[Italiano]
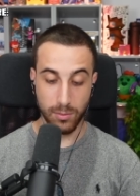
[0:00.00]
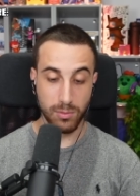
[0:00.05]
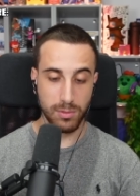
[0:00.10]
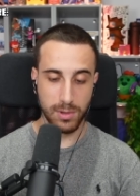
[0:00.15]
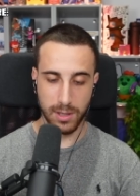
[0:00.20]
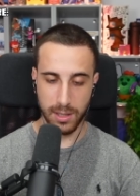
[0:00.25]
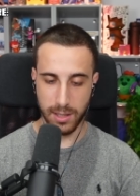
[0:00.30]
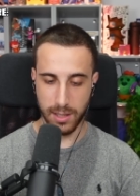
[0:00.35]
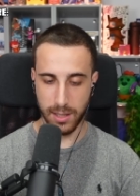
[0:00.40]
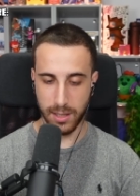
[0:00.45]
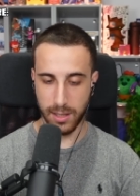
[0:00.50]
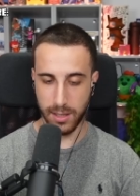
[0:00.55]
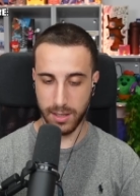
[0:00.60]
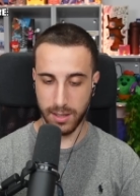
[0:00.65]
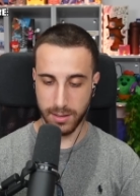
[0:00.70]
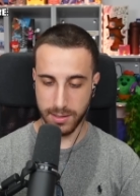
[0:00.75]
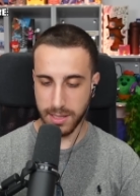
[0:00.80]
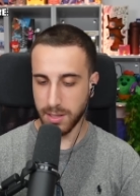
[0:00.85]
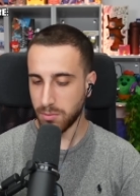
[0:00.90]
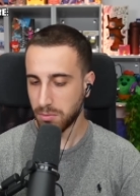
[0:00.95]

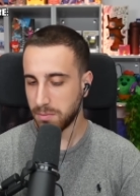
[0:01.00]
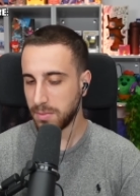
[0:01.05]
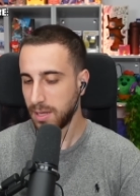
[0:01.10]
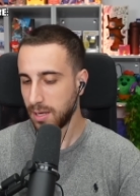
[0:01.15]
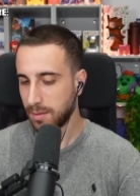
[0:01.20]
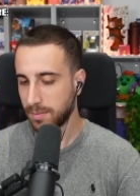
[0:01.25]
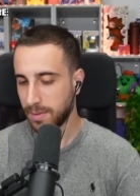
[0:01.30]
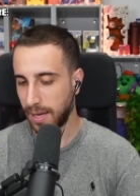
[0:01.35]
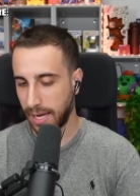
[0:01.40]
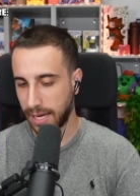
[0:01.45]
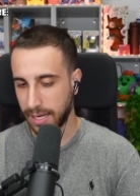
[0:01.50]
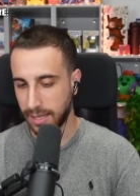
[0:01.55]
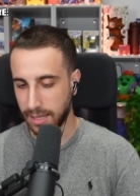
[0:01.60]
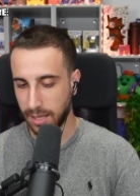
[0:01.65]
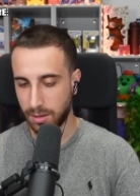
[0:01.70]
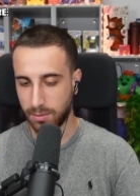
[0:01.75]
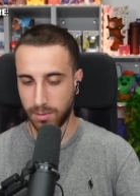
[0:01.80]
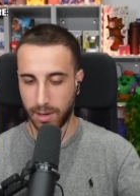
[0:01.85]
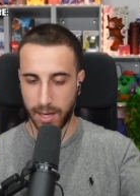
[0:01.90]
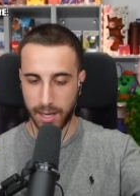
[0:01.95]
un, sì, un mini pecca
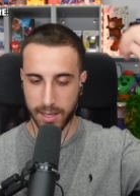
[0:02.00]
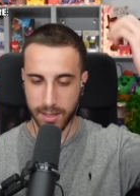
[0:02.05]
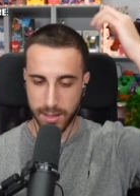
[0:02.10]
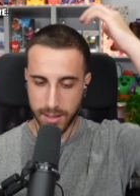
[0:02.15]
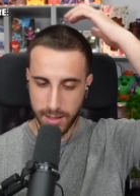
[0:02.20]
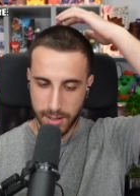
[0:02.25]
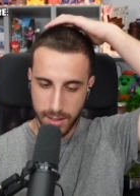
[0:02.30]
di qua